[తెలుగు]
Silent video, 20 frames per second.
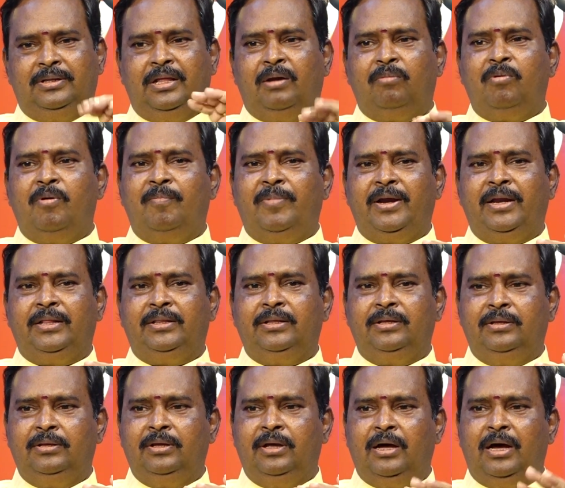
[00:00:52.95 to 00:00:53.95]
ధర్మం
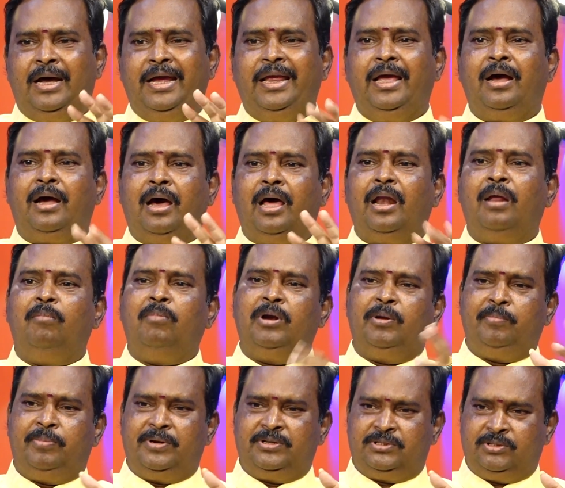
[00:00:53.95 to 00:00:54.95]
అనేది ఆయా కాలం
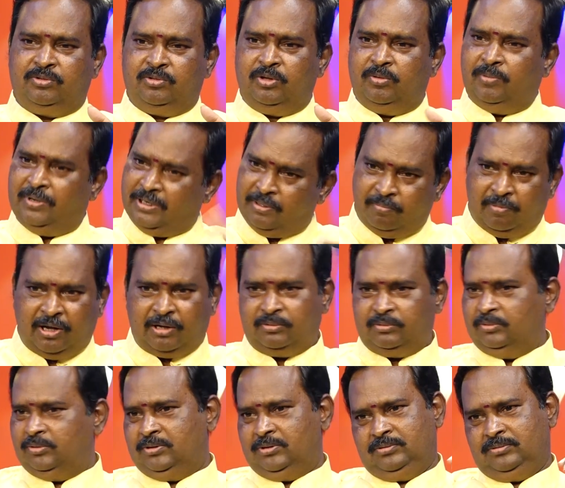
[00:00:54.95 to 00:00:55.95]
మన పరిస్థితులను బట్టి
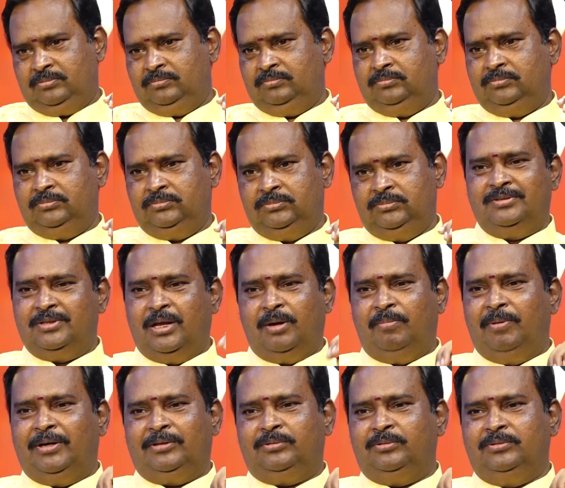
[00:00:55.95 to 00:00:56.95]
మారుతుంటుంది
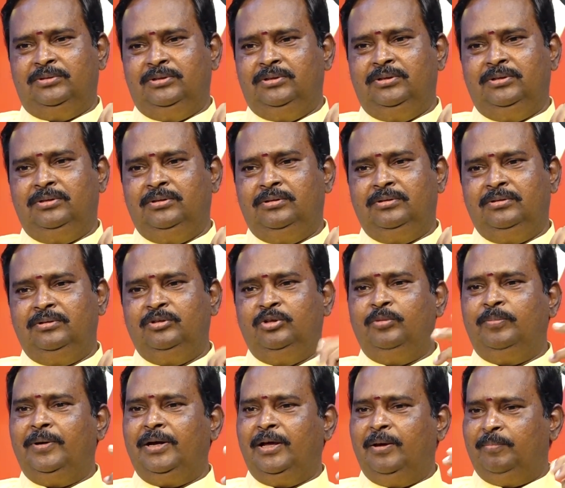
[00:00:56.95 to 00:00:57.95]
చలిపెడుతుంది
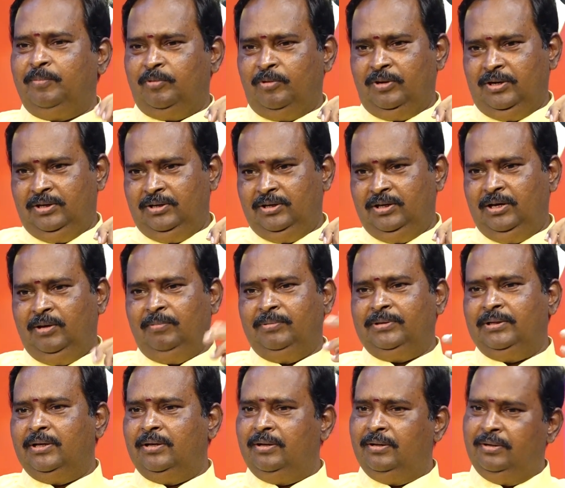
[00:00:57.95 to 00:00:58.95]
దుప్పటి కప్పుకోవాలి
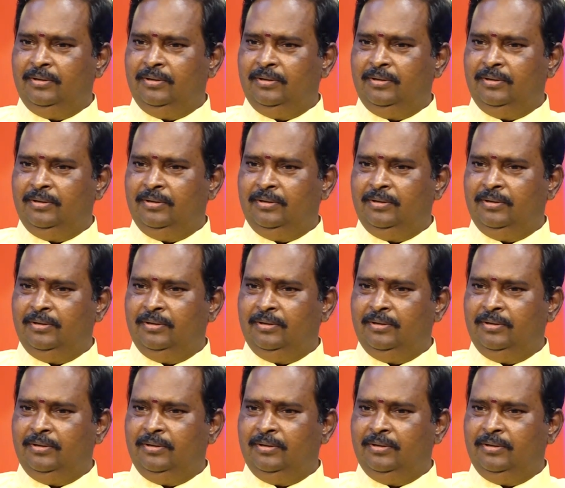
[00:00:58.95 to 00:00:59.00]
లేకపోతే